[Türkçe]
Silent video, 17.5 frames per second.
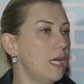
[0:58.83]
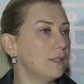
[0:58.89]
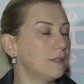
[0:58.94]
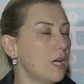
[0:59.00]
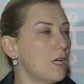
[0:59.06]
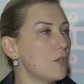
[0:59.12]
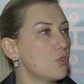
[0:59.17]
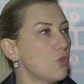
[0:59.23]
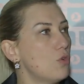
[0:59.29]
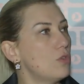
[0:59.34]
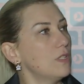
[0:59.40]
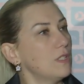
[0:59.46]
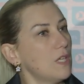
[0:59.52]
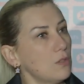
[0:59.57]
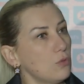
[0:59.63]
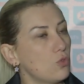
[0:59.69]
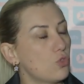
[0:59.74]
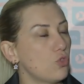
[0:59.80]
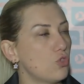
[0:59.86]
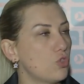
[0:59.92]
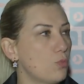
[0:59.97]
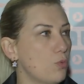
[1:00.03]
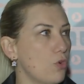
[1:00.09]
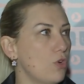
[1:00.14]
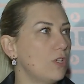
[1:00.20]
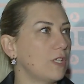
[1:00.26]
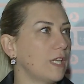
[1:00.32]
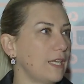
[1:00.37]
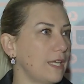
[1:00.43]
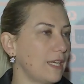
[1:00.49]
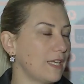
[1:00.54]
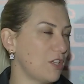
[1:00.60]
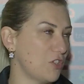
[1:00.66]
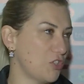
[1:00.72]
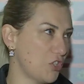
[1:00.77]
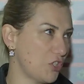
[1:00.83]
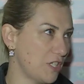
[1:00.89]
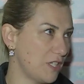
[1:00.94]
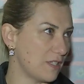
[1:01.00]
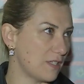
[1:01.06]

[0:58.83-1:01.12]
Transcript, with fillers: daha sonradan 3. bölgeye geçişleri